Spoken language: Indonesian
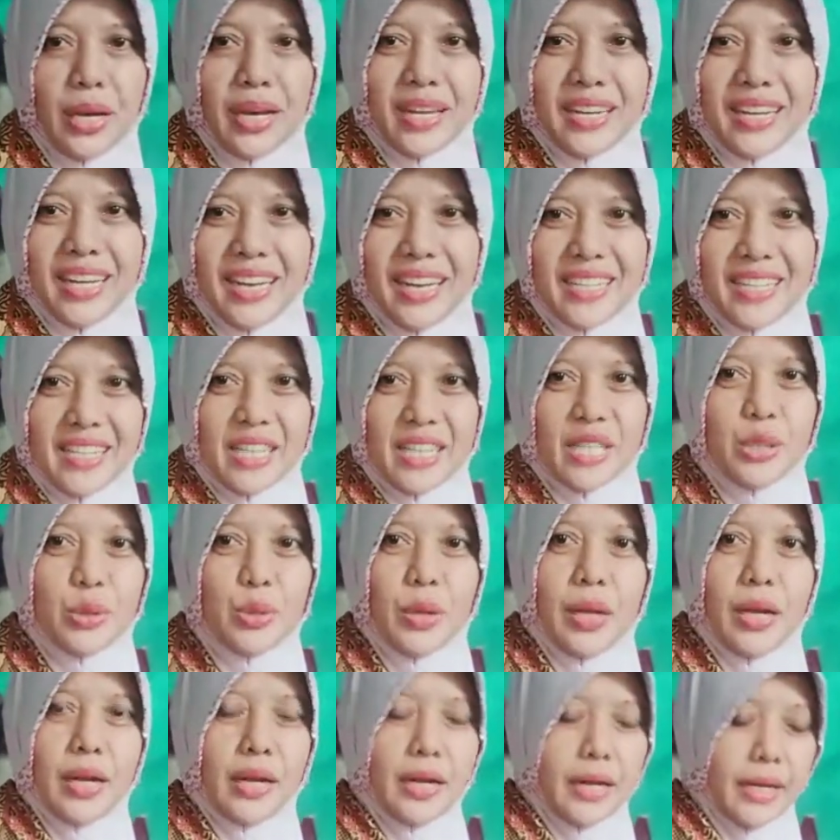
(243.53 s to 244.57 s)
hari-harinya
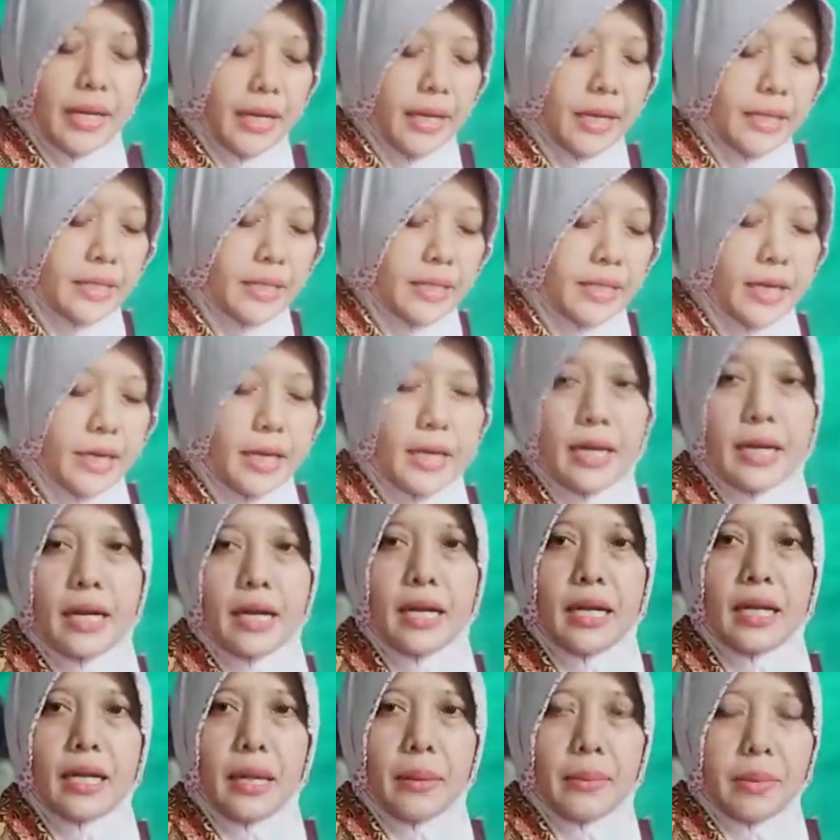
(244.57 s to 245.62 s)
jualan es jadi
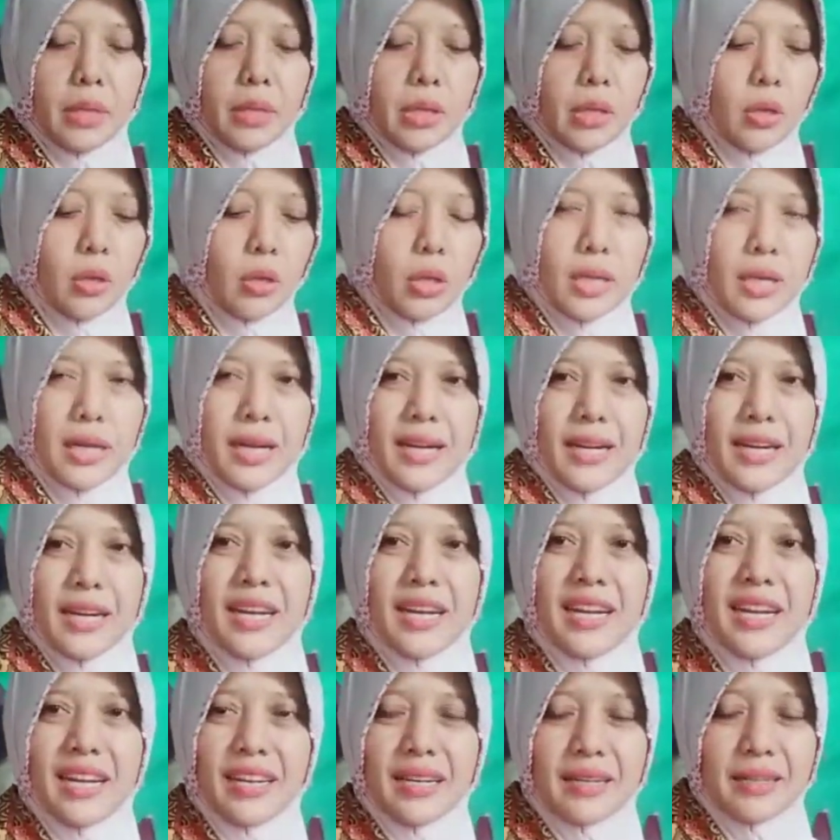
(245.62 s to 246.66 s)
kadang-kadang tak bikin konten
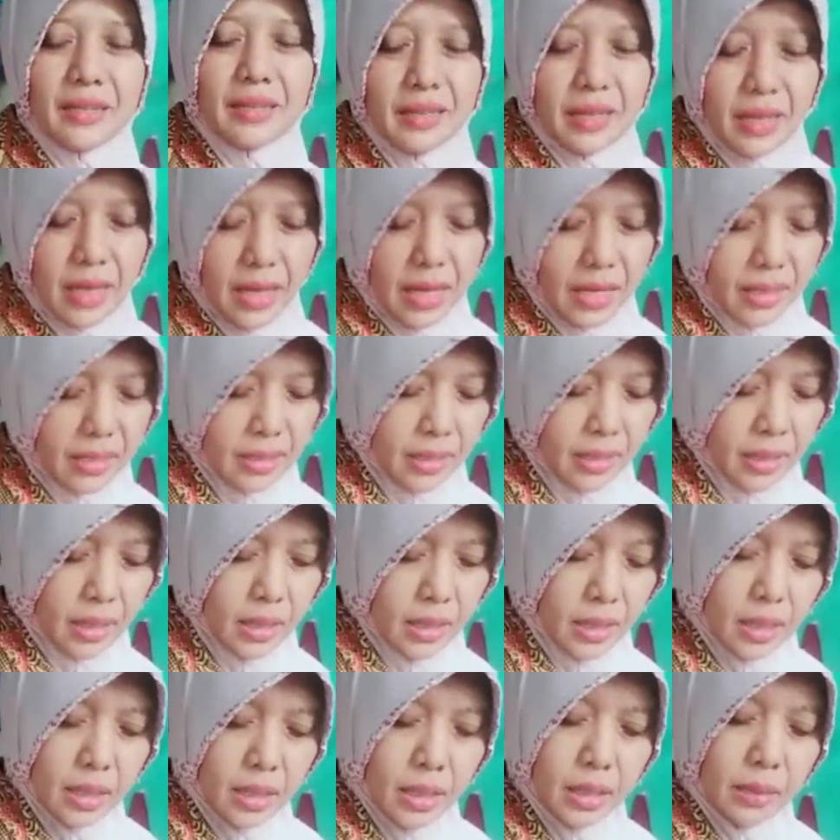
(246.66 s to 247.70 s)
kadang-kadang enggak jadi
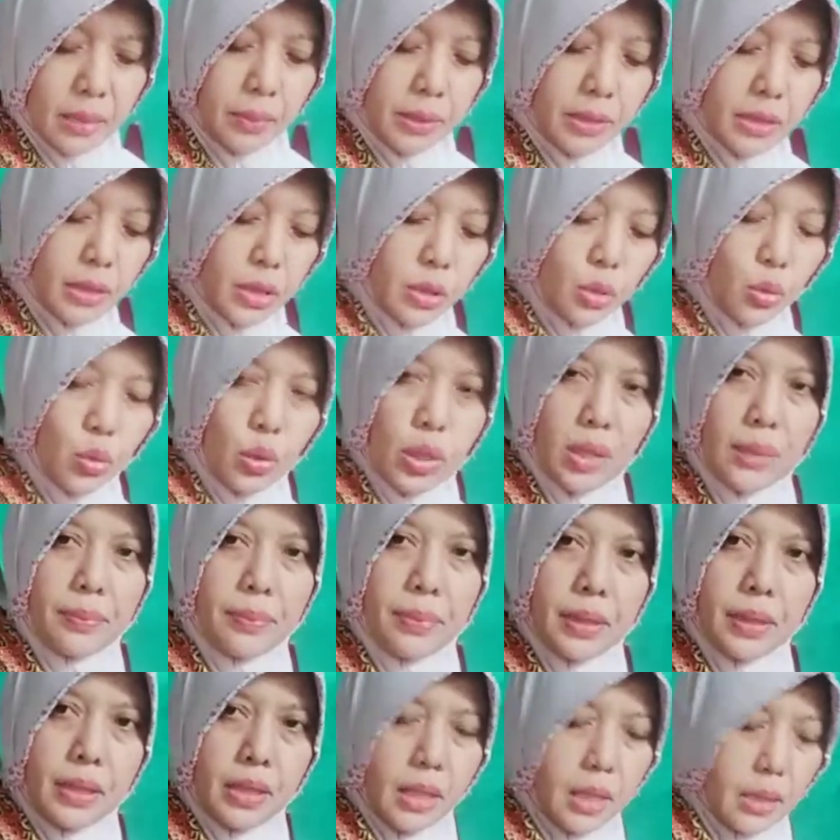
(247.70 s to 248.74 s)
kadang-kadang di pasar tuh
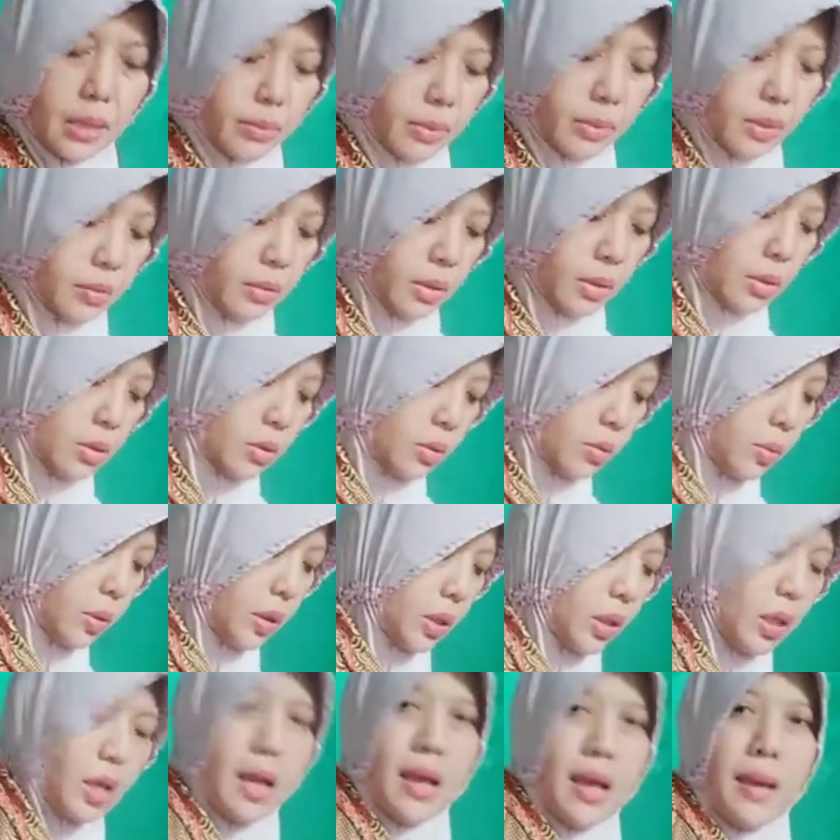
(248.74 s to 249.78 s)
ribet ya teman-teman cuman
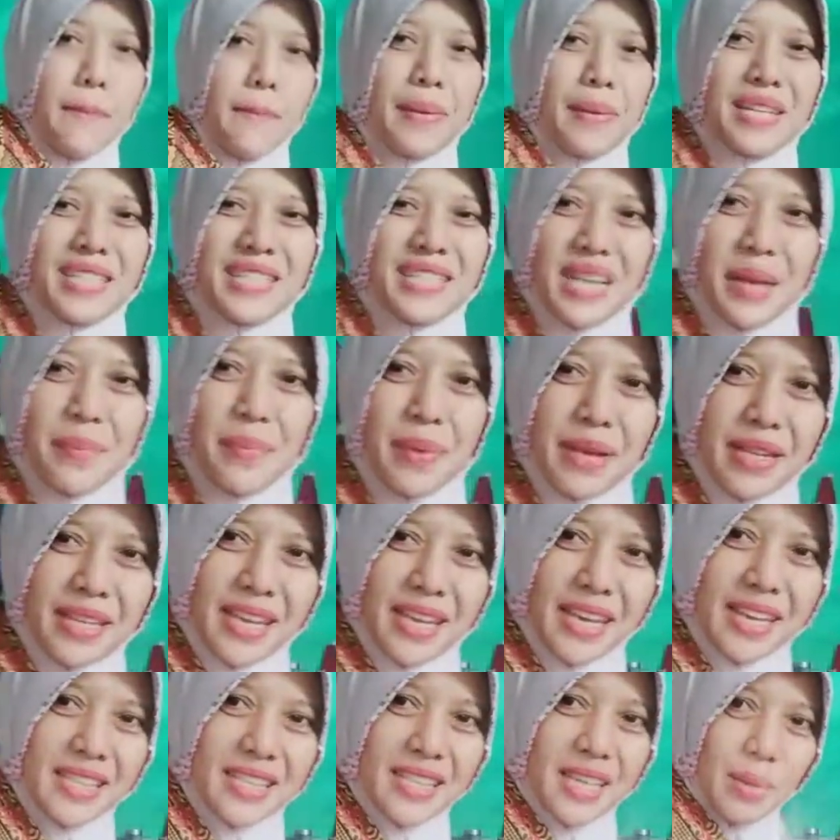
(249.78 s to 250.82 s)

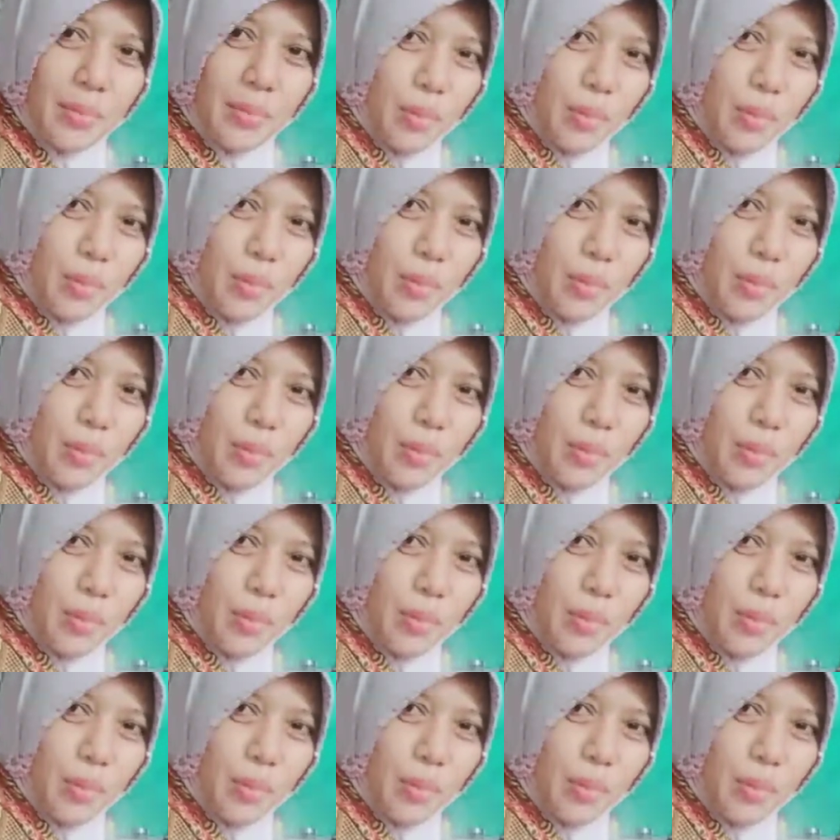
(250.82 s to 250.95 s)
persiapannya aja